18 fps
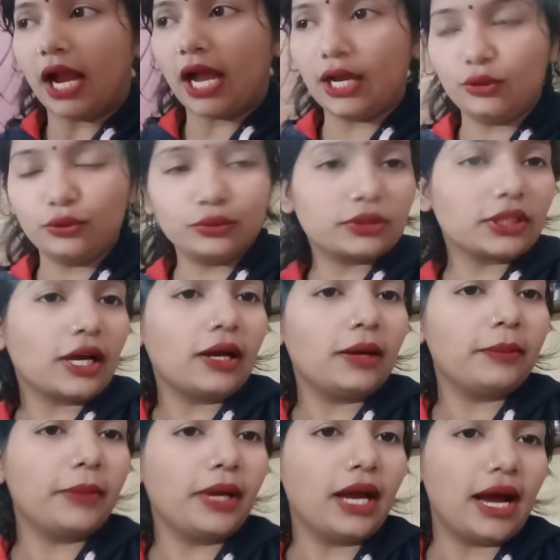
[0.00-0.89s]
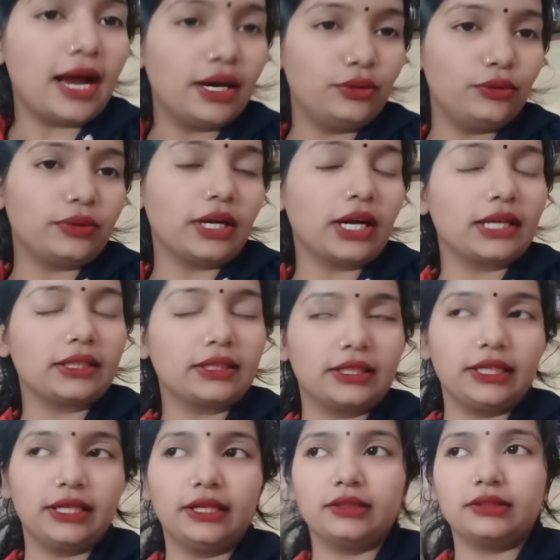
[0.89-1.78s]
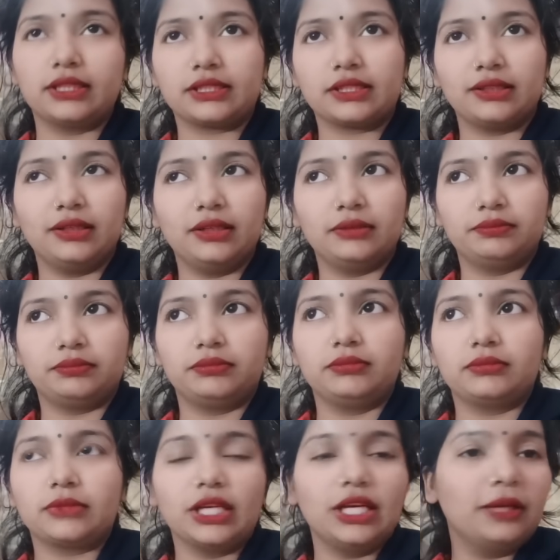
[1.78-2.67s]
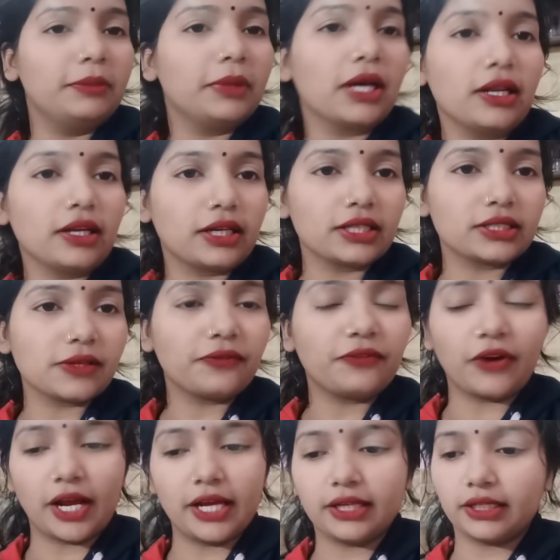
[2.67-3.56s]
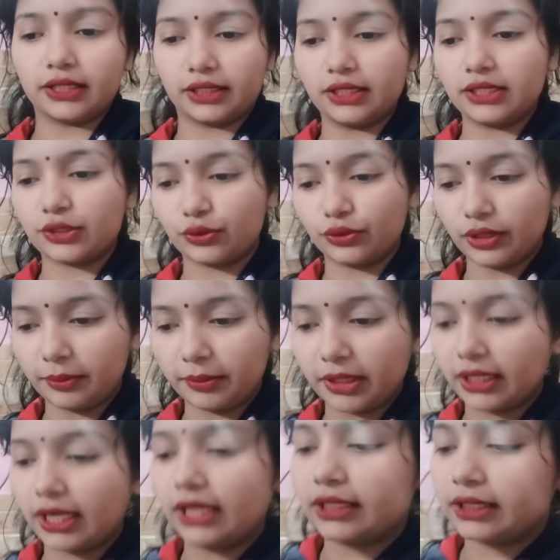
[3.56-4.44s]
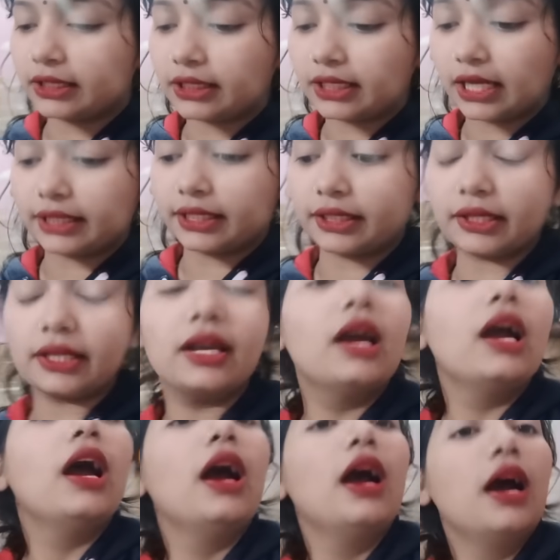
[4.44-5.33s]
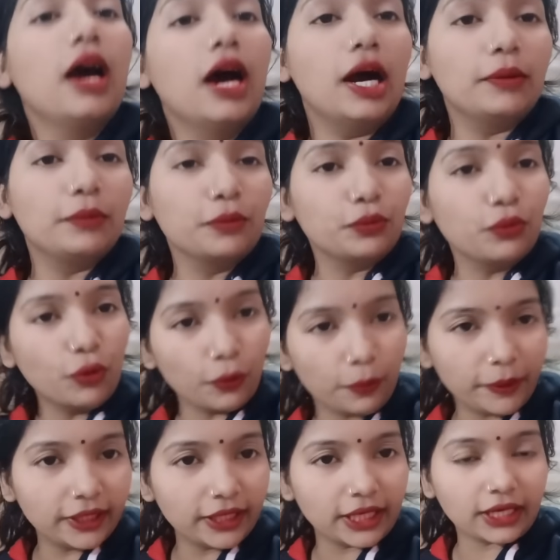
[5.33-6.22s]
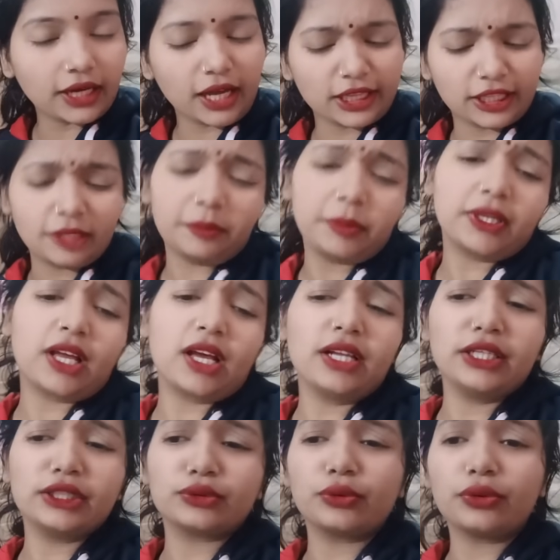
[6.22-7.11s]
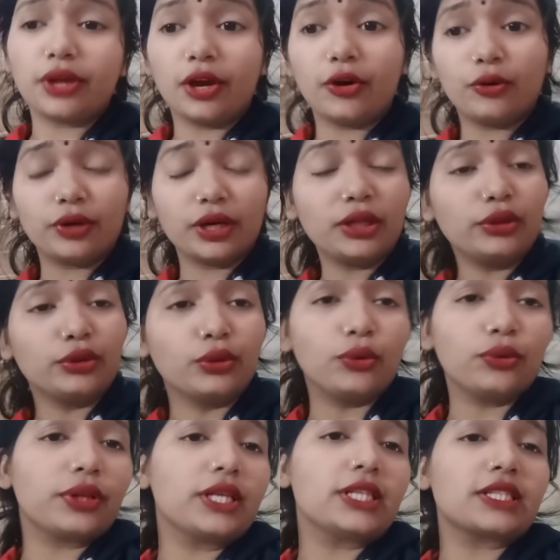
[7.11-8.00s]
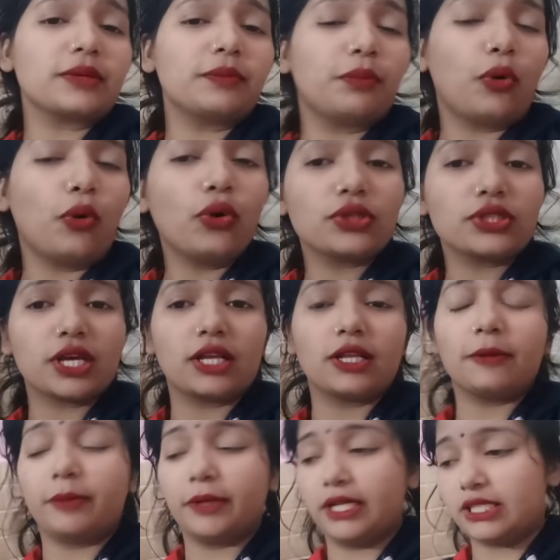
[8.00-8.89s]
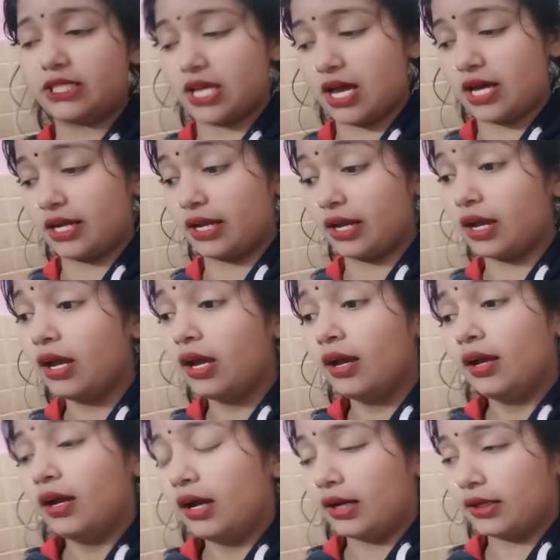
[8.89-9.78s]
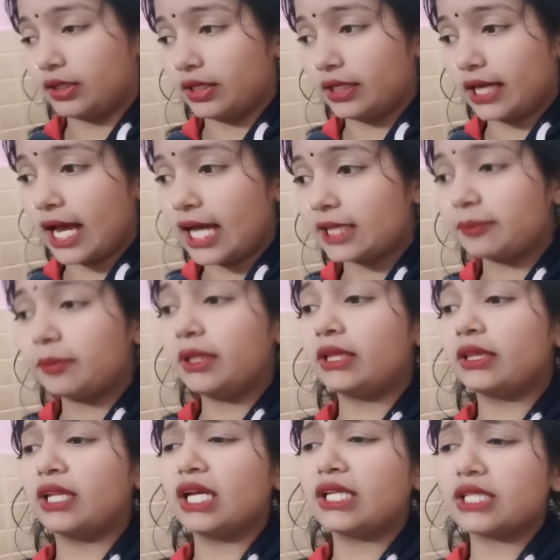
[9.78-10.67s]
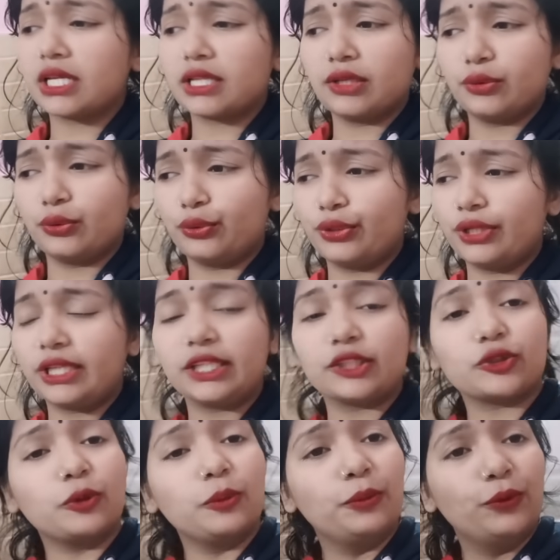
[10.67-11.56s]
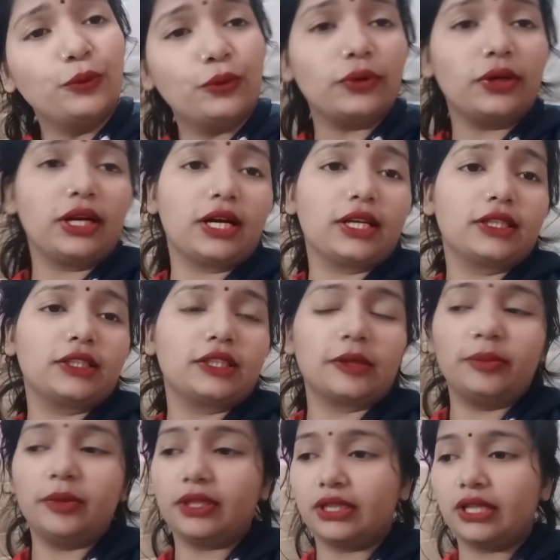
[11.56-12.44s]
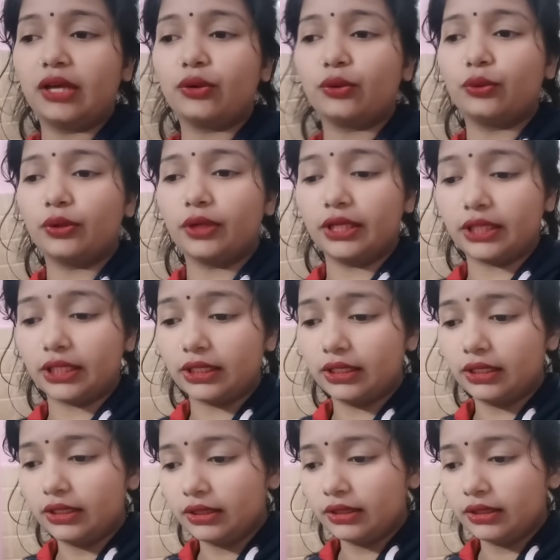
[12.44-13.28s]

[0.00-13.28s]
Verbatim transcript: आलू था मैं आलू काट के जैसे तेल में हल्का सा फ्राई करके इसको नमक डाल के खिलाती थी अब वो भी नहीं खाती पता नहीं इसको क्या हो गया दो दिन से बहुत ज़्यादा परेशान है और कल रात में इतना ज़्यादा रो रही थी इसको भूख लगा था तभी इतना रो रही थी